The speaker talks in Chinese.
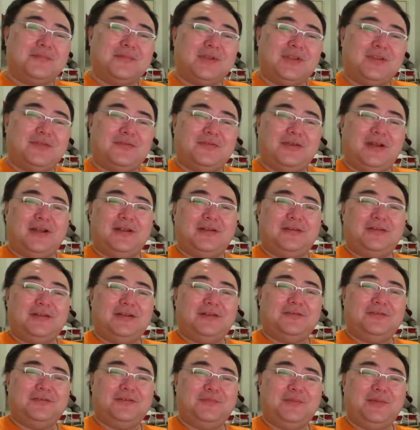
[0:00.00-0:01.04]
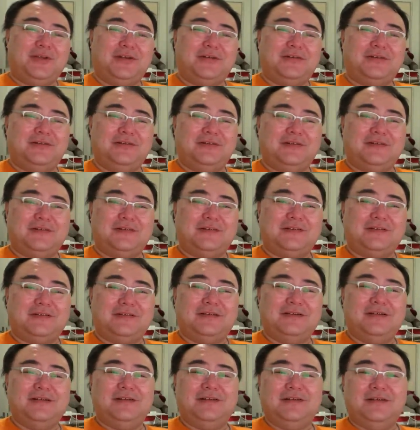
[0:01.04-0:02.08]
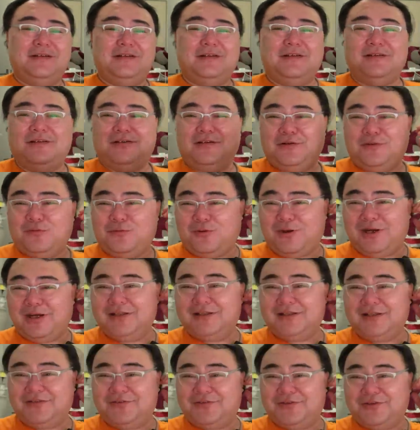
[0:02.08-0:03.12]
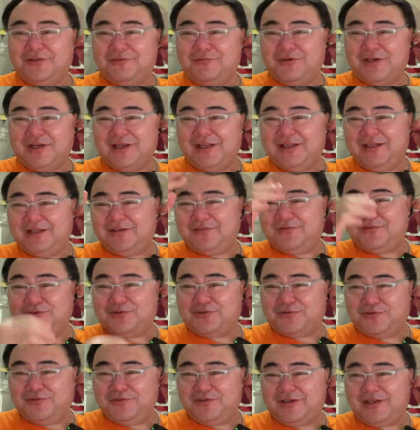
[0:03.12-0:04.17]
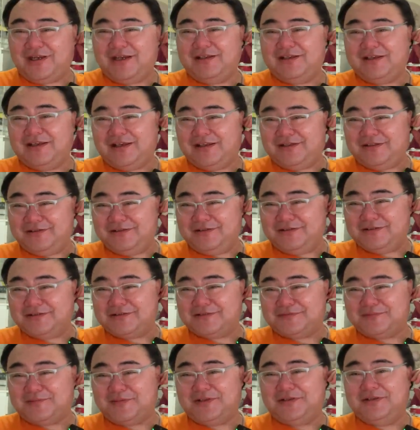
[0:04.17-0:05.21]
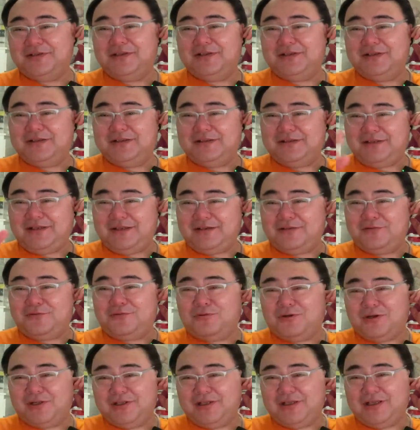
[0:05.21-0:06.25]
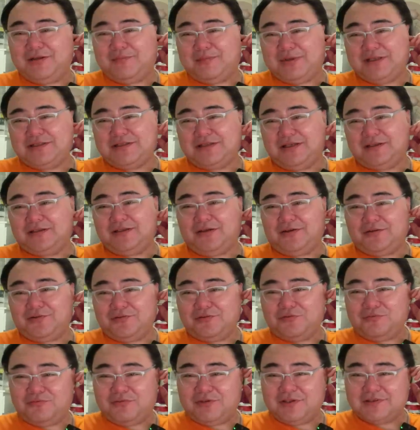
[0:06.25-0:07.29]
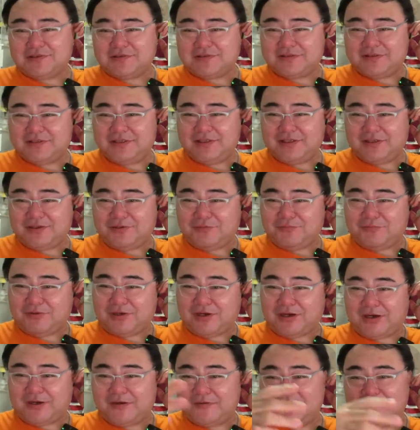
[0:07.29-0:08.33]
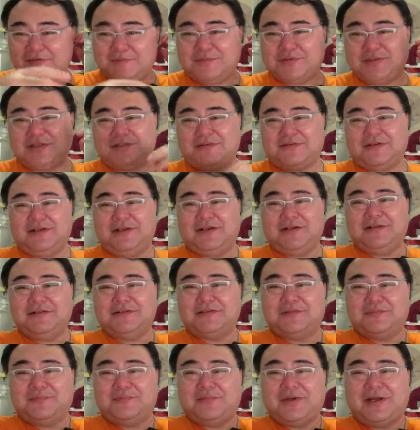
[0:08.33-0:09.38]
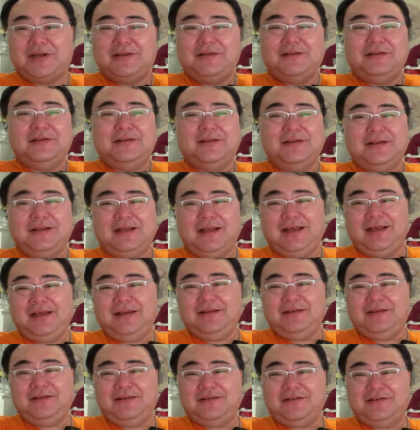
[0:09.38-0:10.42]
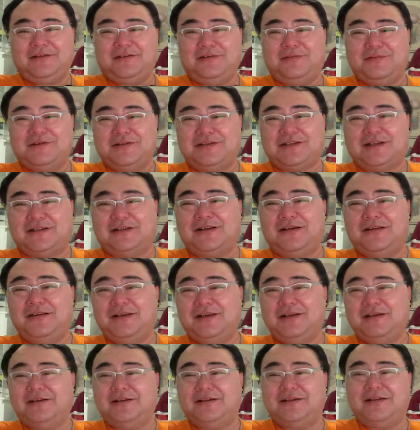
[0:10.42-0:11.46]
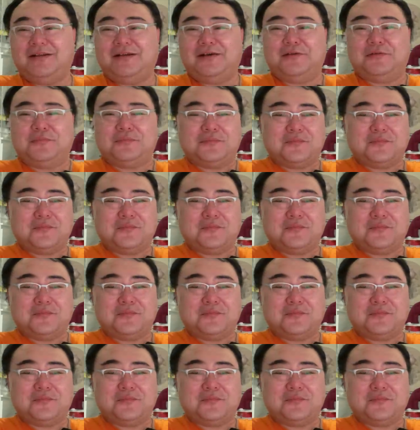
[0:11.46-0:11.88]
算了邓通的命是饿死，皇帝觉得我给你一座铜山你还能饿死吗？但是皇帝也没想到说我死了以后我儿子不喜欢这个人怎么办。哎，你这是不是想到了一个人呢？